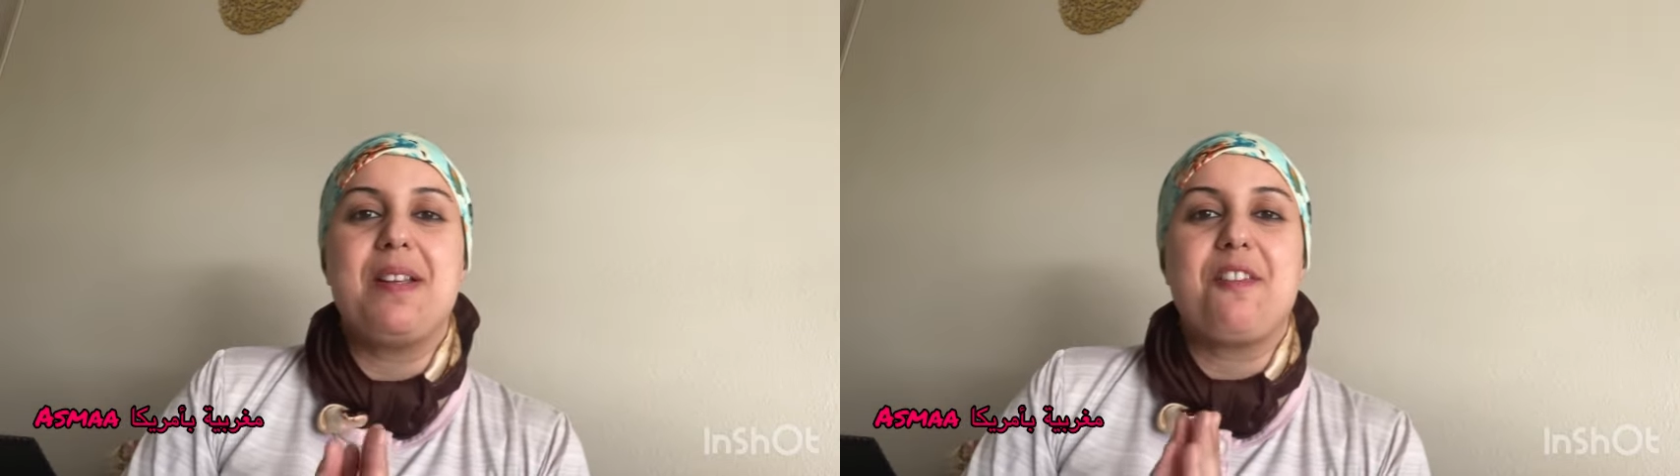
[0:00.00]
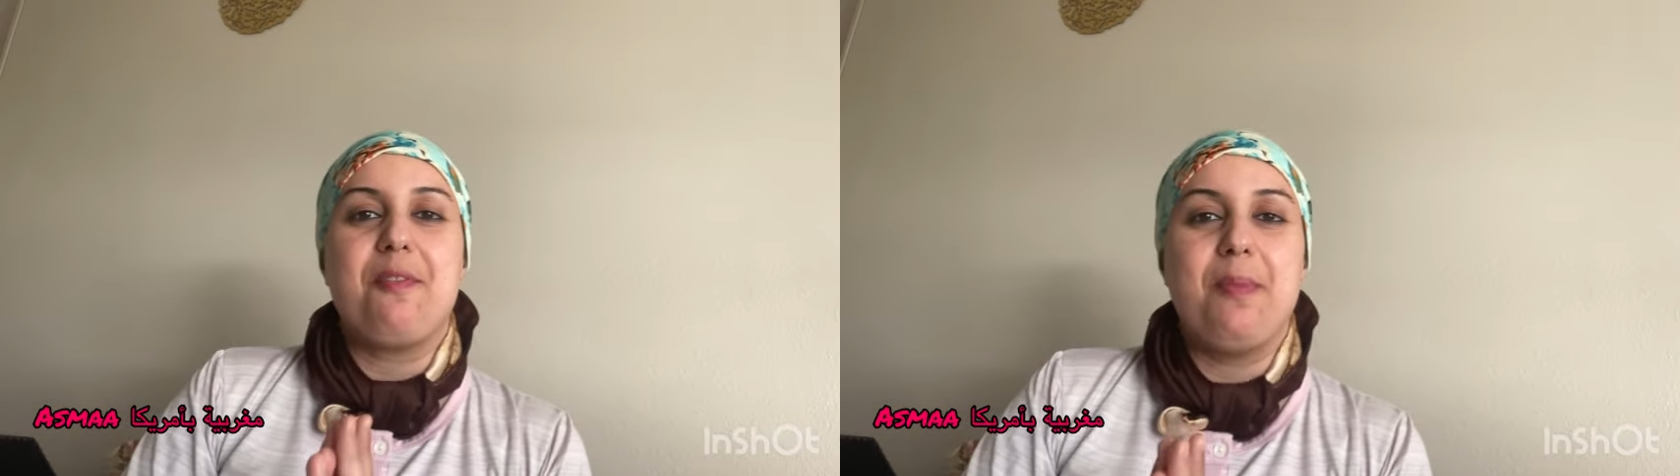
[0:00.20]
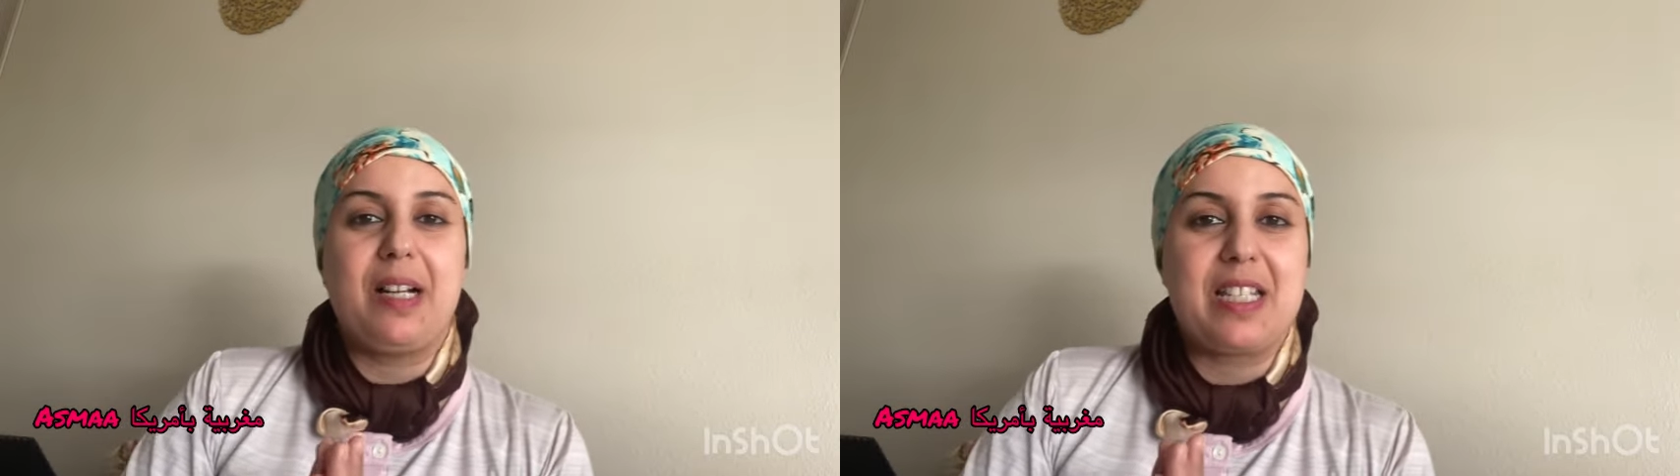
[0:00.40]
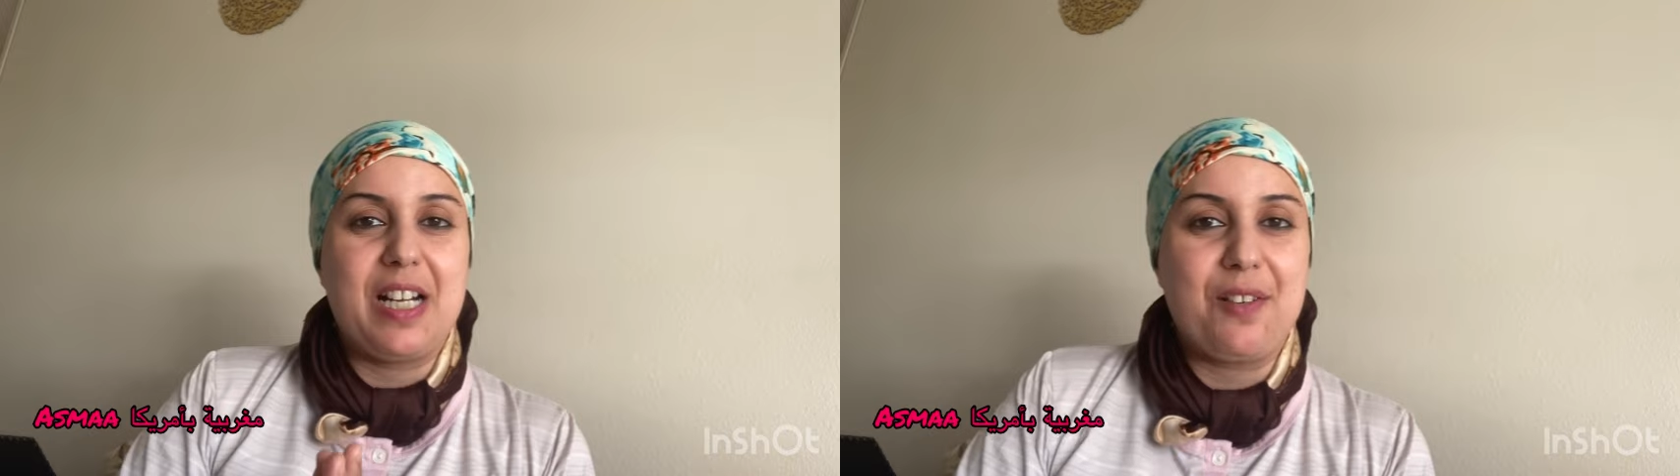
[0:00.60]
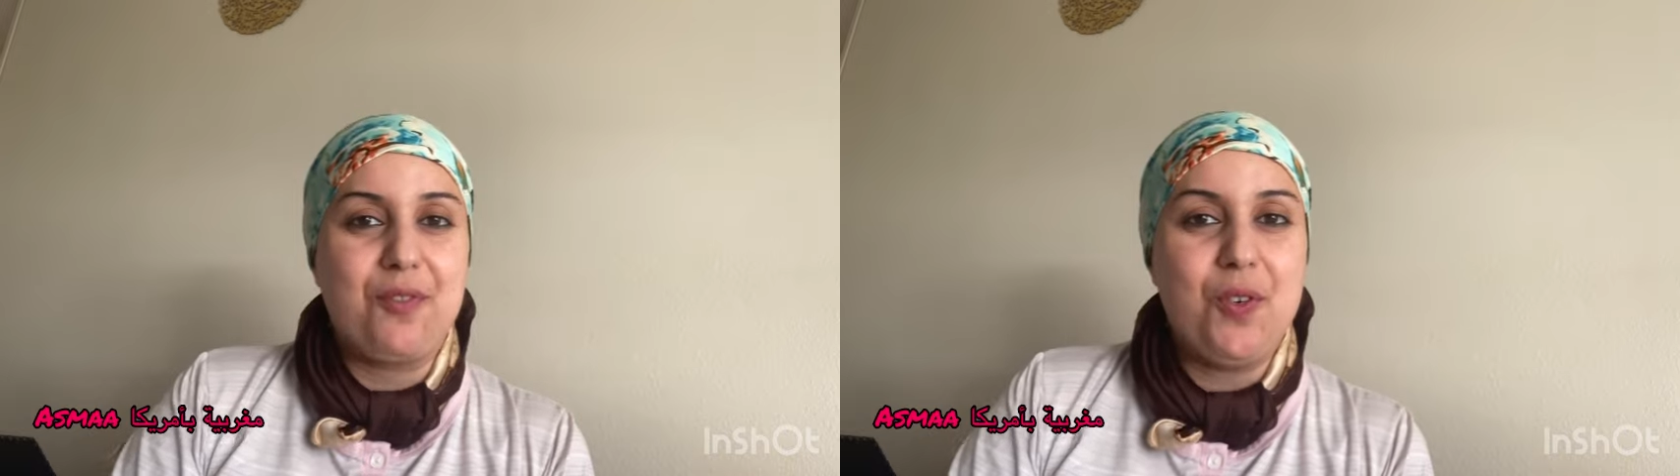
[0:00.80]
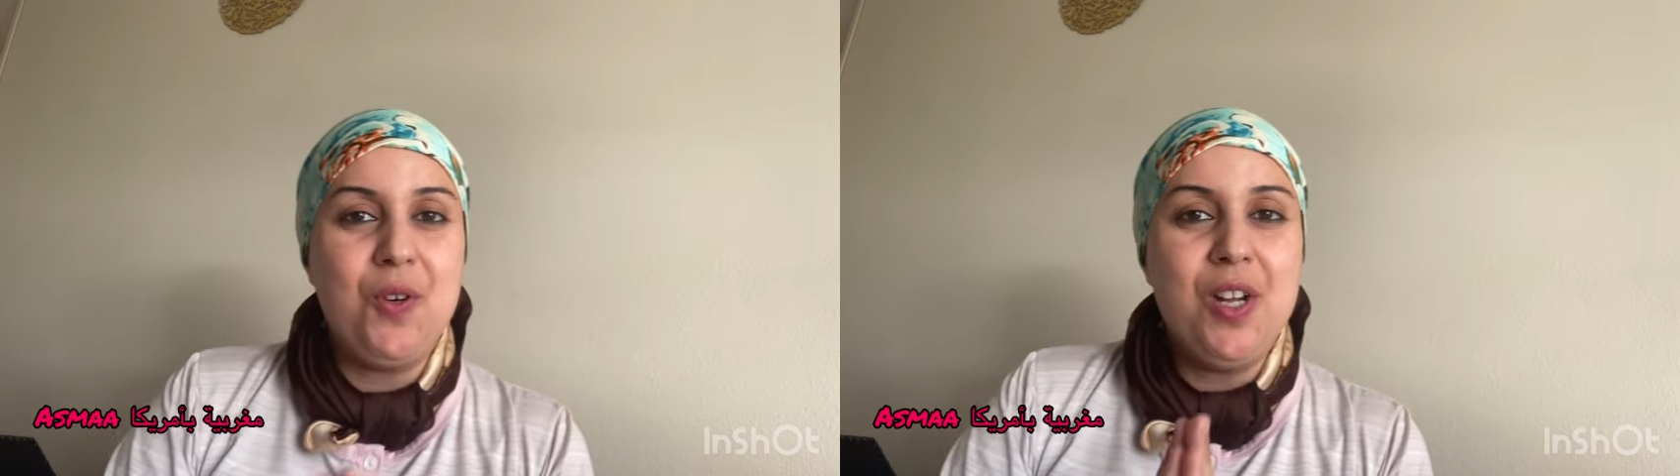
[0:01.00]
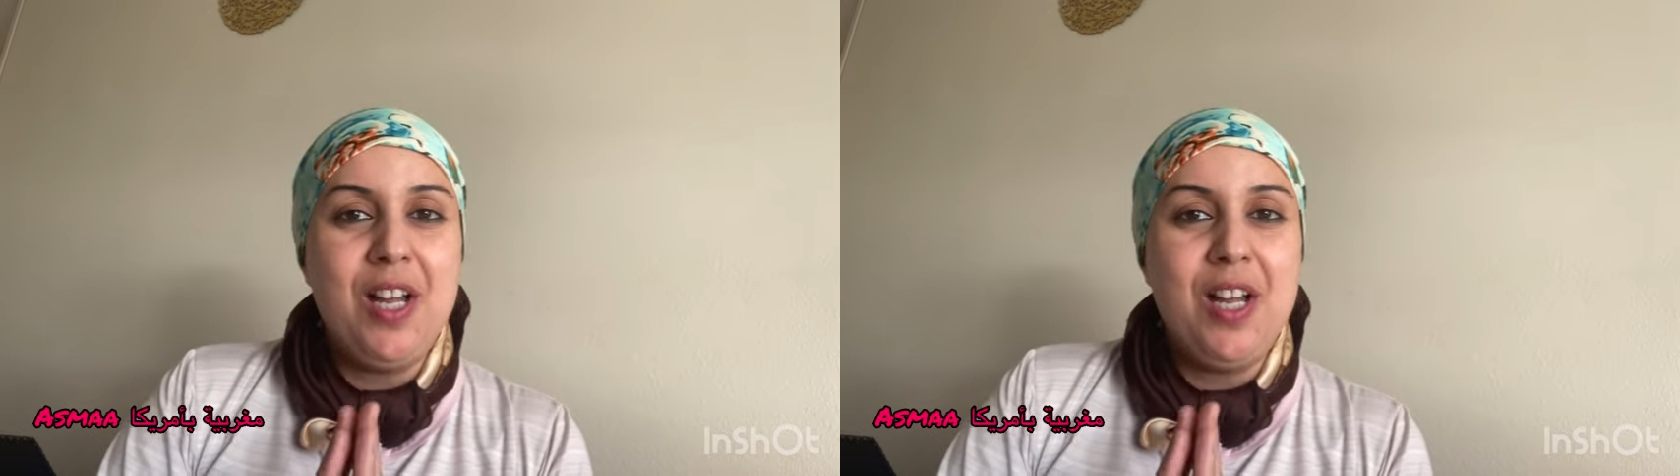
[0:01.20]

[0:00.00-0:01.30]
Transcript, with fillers: كيف ما كتعرفوا